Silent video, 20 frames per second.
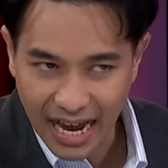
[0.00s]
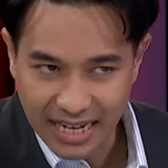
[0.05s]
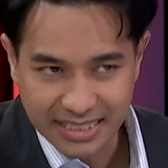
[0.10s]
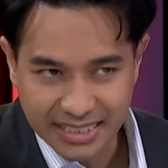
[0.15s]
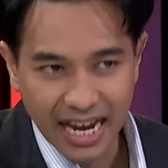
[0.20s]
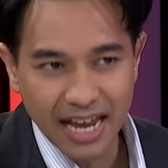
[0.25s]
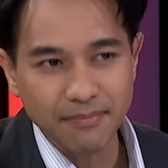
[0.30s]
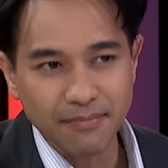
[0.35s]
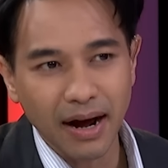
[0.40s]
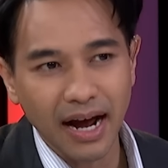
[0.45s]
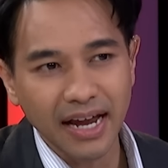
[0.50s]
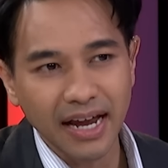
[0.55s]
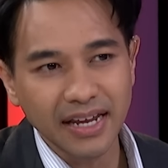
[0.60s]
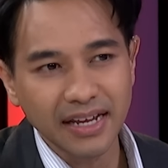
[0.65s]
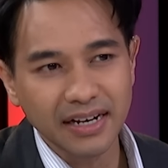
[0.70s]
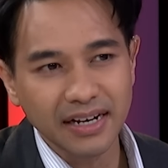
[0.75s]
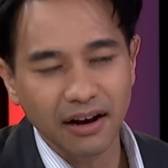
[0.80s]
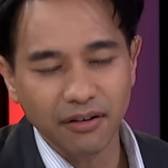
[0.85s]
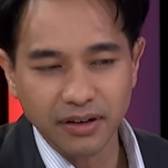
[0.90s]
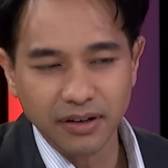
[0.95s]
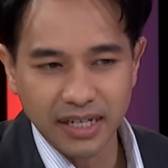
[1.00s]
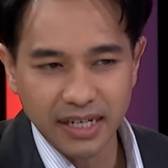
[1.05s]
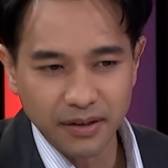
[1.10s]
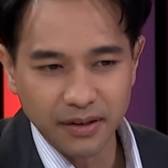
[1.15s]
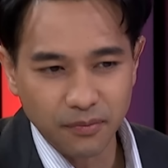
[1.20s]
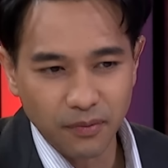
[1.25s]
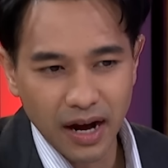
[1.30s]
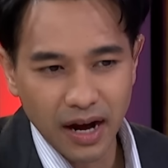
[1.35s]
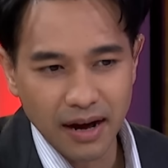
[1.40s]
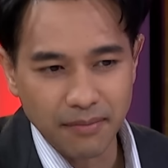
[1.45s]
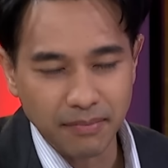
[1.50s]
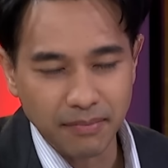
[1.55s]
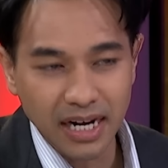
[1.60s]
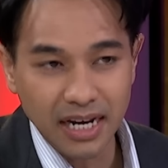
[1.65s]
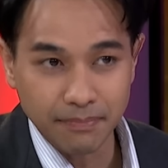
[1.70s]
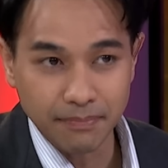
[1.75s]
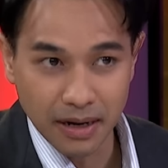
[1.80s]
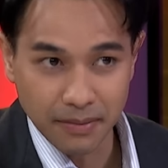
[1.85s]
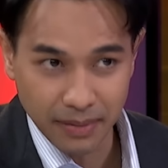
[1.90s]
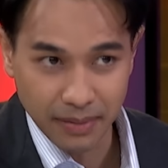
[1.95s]
ชะล่าใจไหมแล้วคิดว่า
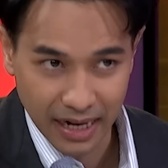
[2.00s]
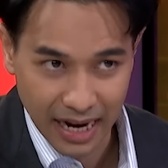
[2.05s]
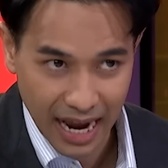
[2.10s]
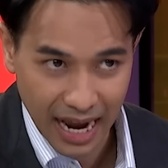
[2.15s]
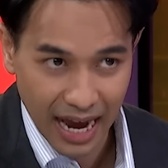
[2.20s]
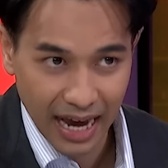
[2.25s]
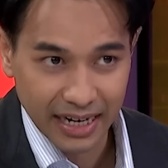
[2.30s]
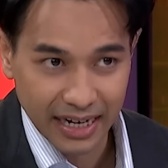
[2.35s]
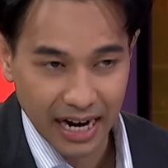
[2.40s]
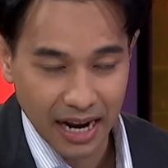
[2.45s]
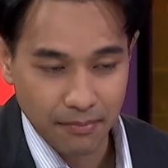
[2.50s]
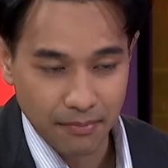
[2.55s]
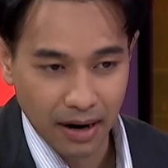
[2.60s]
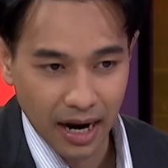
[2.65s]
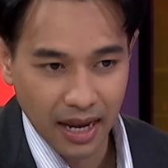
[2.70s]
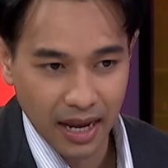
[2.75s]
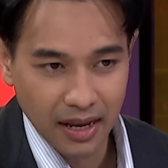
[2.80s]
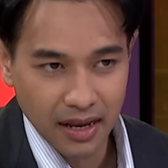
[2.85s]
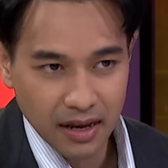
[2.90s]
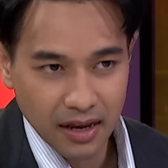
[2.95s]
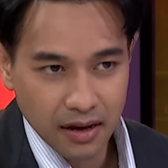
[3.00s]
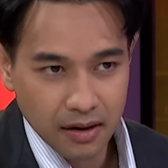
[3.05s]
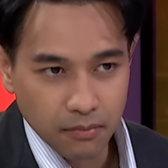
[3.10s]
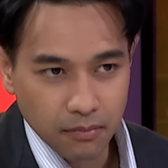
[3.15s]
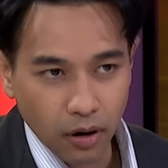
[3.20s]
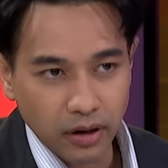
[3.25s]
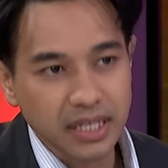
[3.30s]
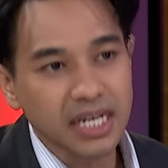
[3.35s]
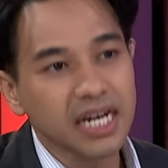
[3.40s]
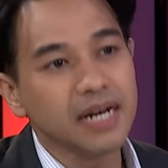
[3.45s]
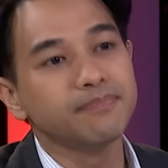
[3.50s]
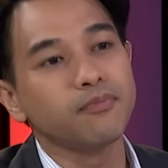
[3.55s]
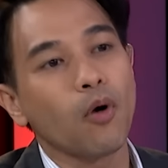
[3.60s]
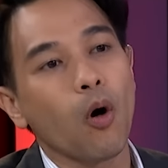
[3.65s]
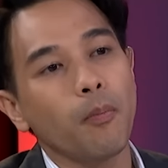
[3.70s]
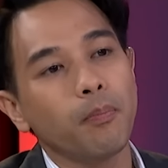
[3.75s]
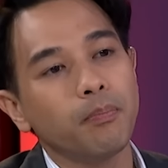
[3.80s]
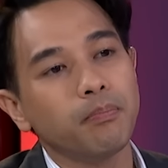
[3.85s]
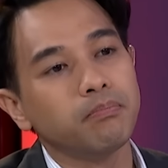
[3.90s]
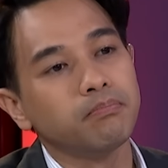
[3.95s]
ไม่ได้เป็นปัญหาอะไรไหมพอยื่น
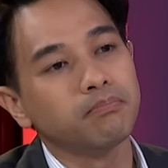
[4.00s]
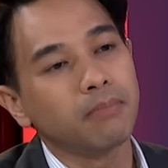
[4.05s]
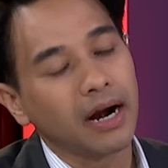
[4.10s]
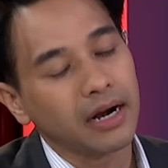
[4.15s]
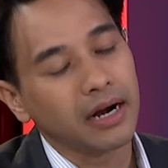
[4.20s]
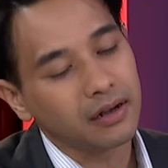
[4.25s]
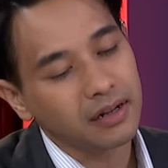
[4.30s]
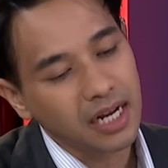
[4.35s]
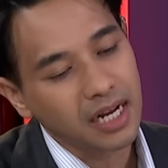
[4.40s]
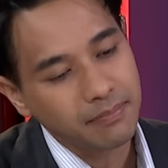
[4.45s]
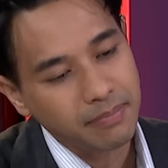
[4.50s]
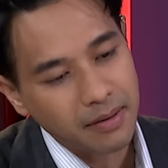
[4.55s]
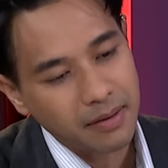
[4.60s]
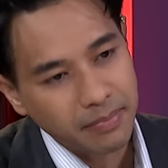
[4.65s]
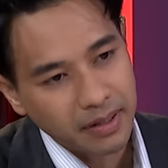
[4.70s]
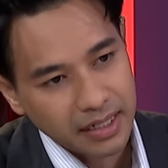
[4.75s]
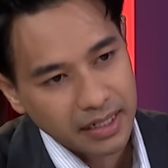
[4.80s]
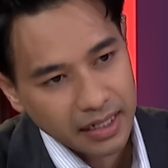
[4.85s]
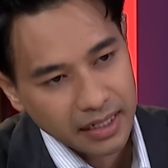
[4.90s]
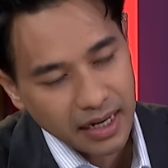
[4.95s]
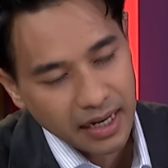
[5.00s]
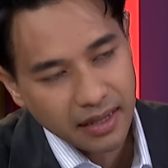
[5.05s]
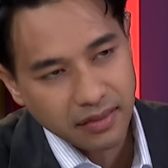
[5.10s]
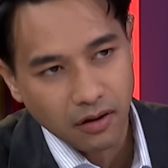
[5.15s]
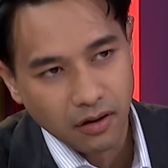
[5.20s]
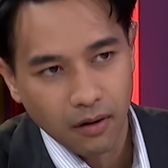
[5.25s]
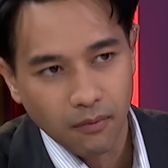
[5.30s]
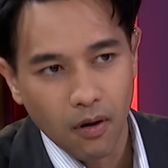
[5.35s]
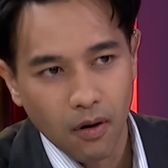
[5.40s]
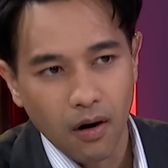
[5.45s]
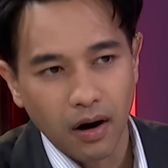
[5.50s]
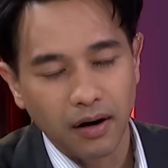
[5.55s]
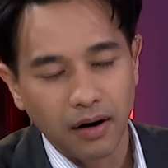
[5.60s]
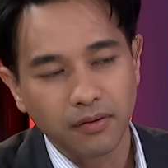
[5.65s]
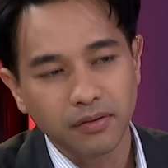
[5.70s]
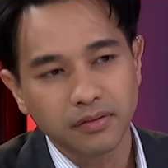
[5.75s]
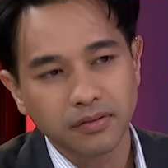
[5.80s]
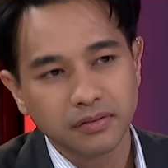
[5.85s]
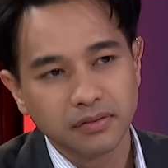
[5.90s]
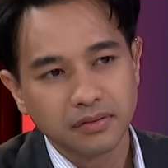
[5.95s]
ปุ๊บมันก็เลยเป็นประเด็นให้สว.
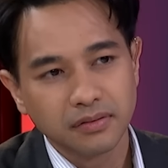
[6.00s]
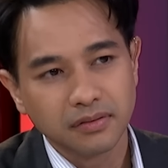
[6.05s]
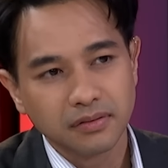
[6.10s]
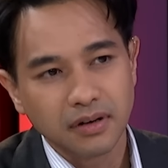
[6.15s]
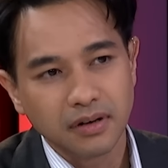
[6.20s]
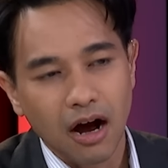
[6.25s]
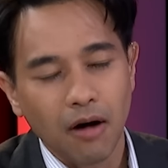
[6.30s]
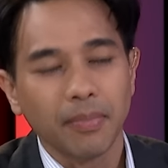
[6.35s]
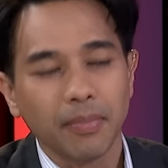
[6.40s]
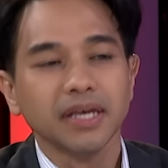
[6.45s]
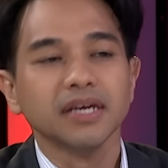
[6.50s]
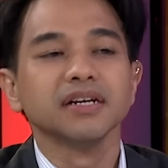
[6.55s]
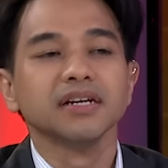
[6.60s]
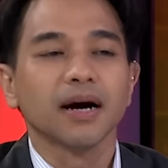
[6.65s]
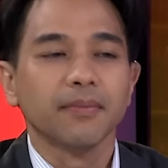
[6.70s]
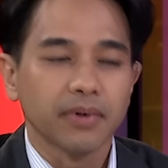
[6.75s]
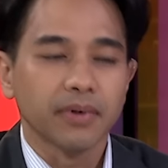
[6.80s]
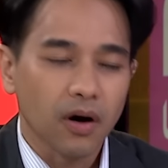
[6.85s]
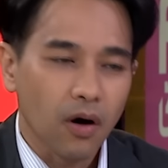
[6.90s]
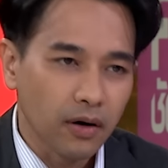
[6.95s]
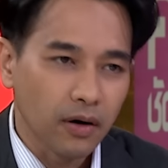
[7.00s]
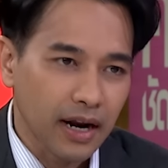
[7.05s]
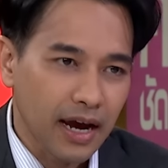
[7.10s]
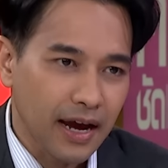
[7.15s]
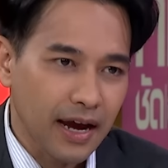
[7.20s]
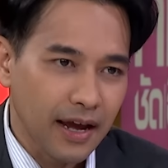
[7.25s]
เขาเอาไปยื่นคำร้อง